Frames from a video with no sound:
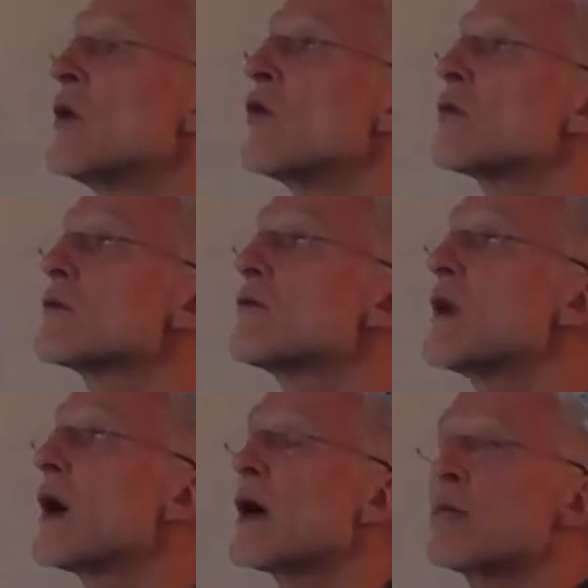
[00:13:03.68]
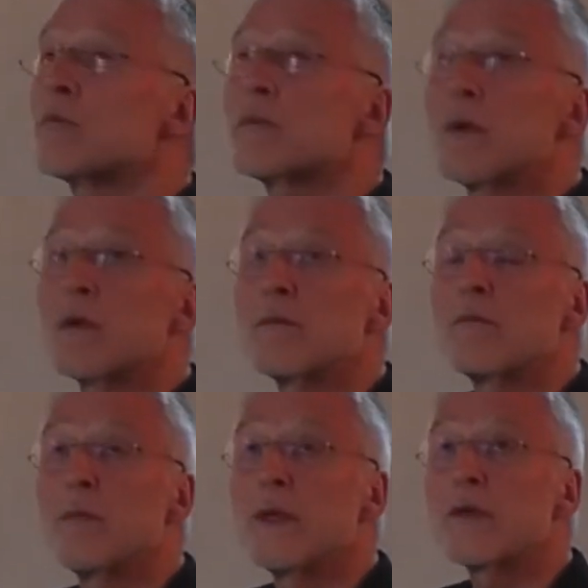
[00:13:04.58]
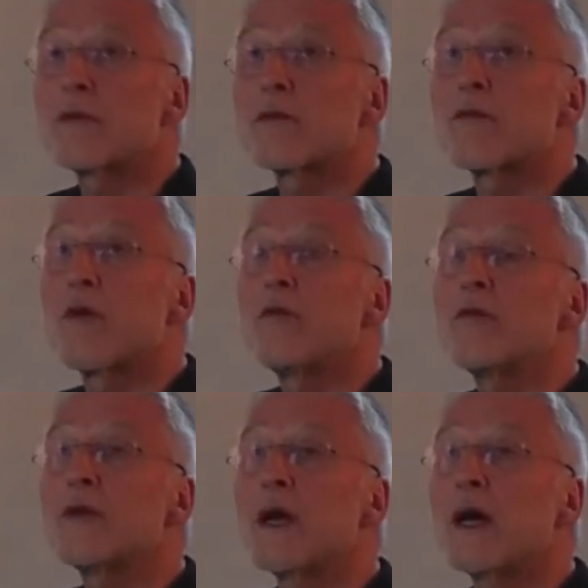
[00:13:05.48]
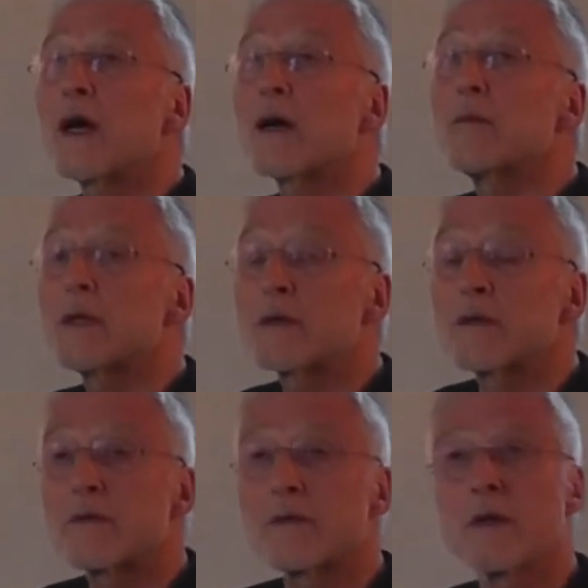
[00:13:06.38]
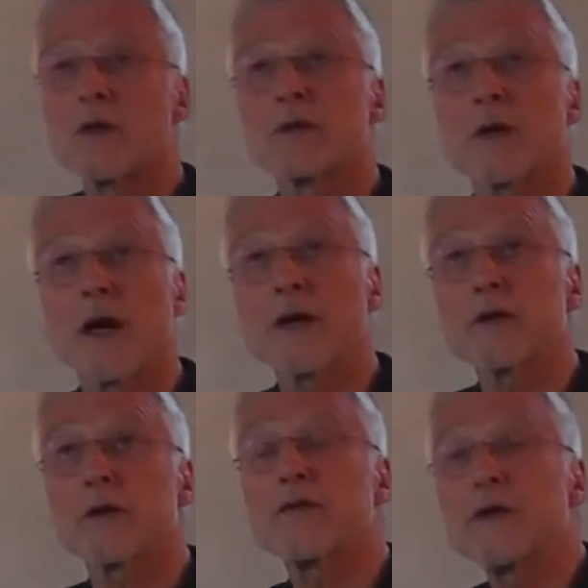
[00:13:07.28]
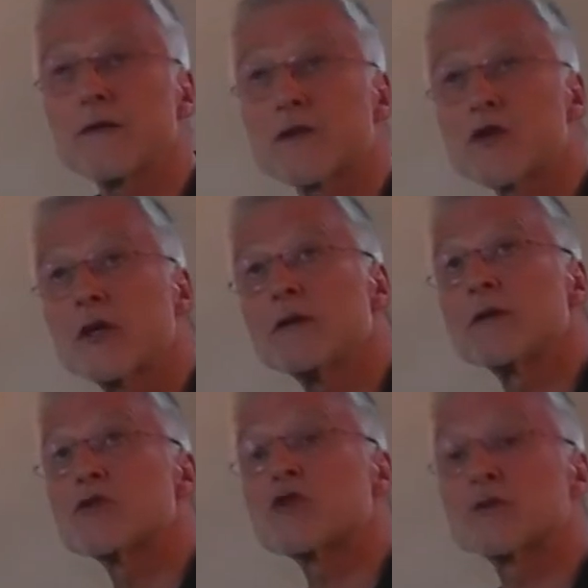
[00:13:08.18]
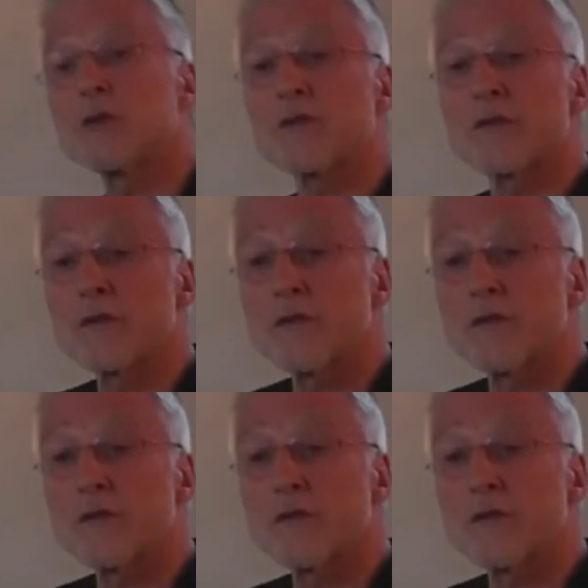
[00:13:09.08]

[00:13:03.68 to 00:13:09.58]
Und wir haben mindestens fünf Jahre mit drei oder vier verschiedenen Stützen,